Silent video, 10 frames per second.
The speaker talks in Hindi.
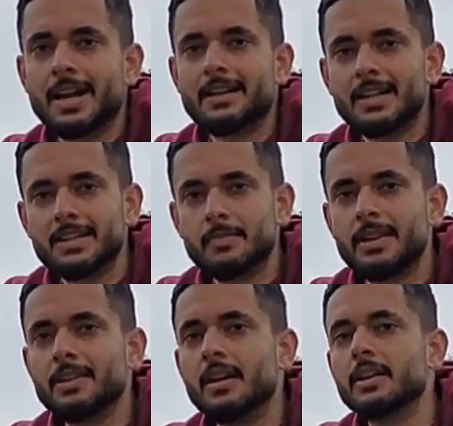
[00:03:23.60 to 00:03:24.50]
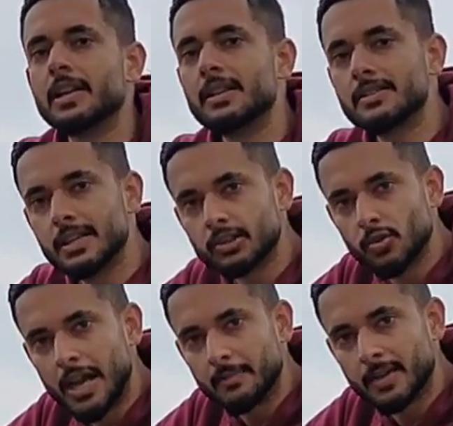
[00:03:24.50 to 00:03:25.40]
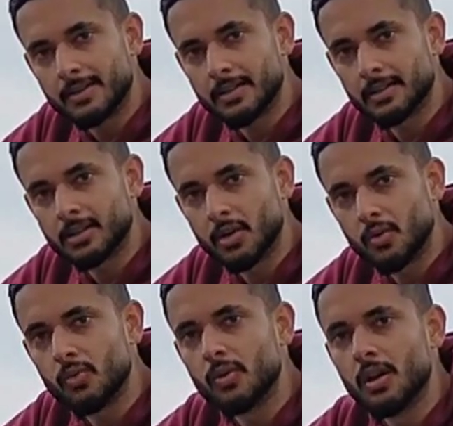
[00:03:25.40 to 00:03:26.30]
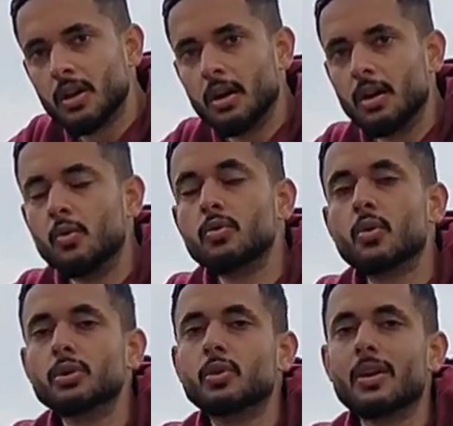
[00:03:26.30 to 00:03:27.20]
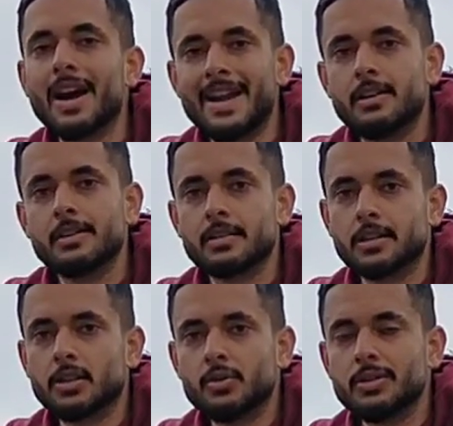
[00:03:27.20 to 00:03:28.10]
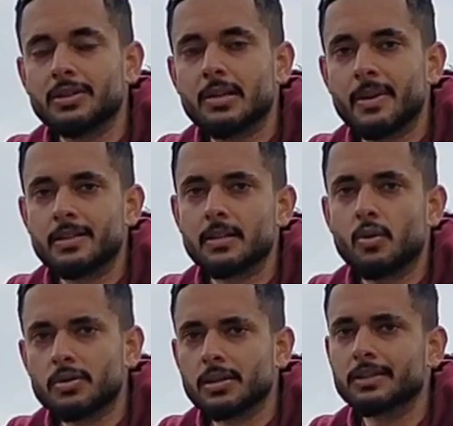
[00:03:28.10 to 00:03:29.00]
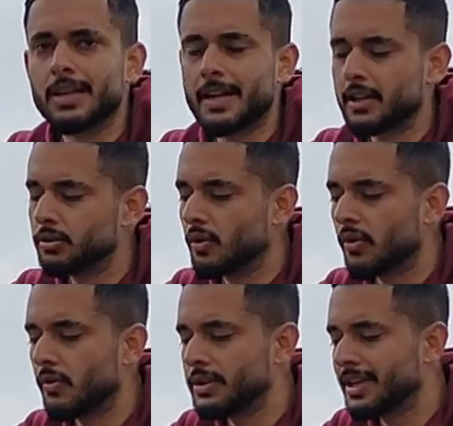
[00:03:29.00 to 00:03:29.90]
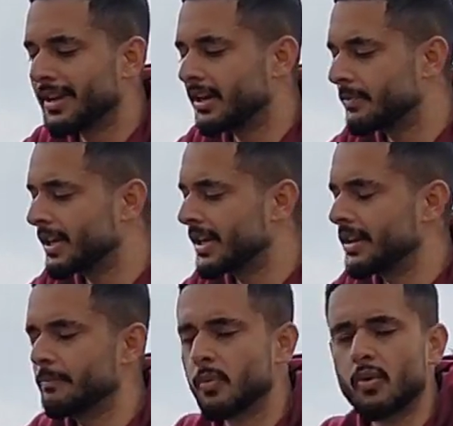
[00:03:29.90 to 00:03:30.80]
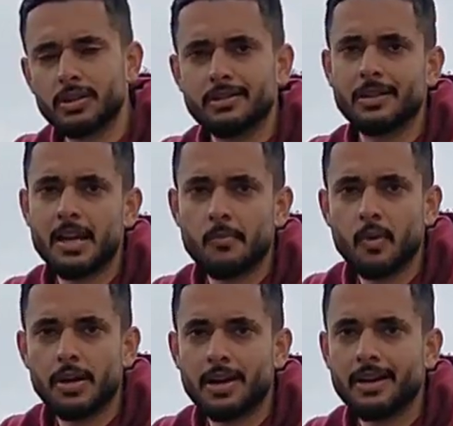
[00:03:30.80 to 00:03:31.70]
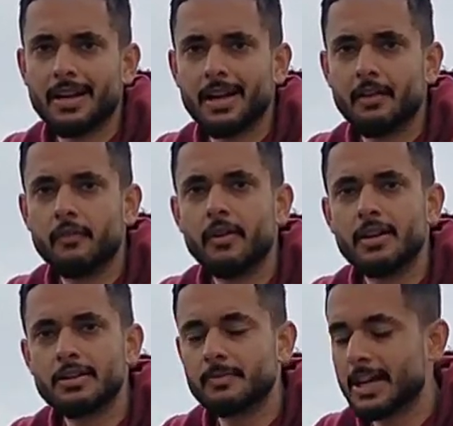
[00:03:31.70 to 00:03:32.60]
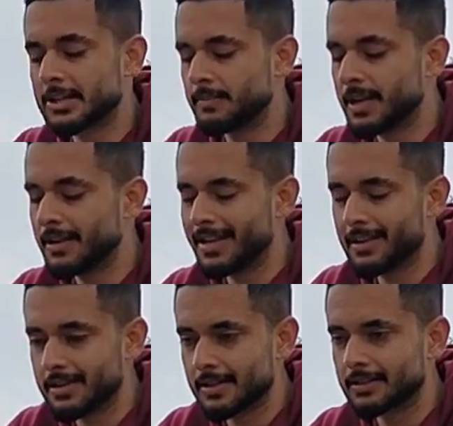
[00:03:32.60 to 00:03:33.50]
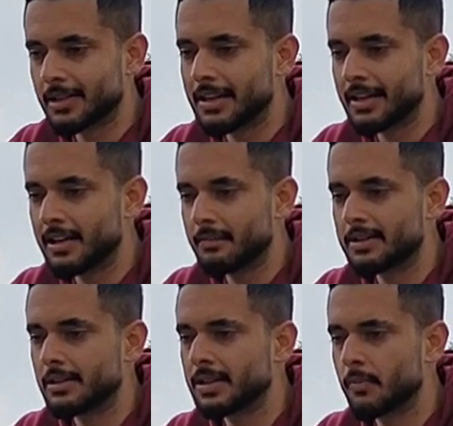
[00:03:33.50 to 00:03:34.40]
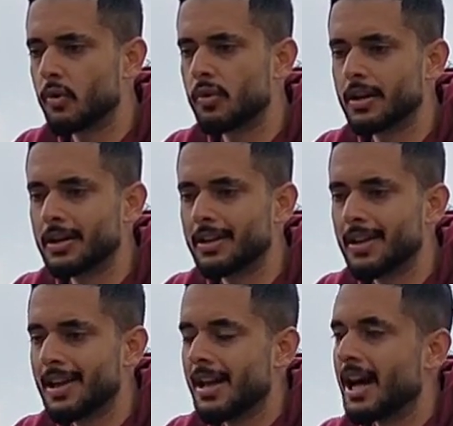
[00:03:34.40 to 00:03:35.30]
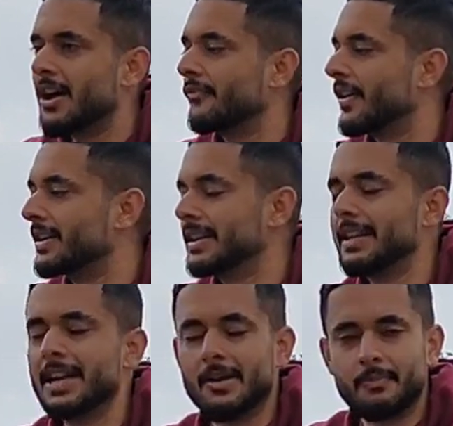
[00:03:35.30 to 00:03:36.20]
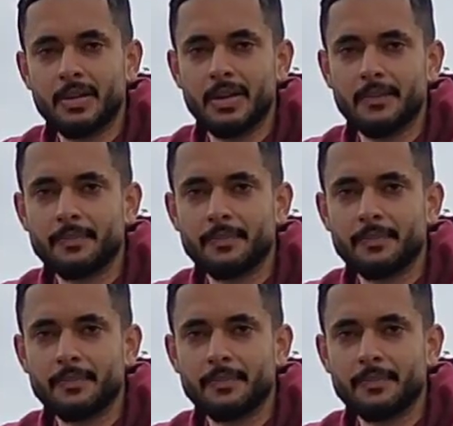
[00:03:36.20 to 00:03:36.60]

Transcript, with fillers: एटलीस्ट मैं यंग किड्स की तो हेल्प कर सकता हूँ उनको तो गाइड कर सकता हूँ जितना मेरे से हो सकता है तो ये किट मेरे लिए बहुत ही ज़्यादा इंपॉर्टेंट है वर्ड्स में एक्सप्लेन नहीं कर सकता लेकिन बस इतना बोलूँगा कि आई एम फाइनली हैप्पी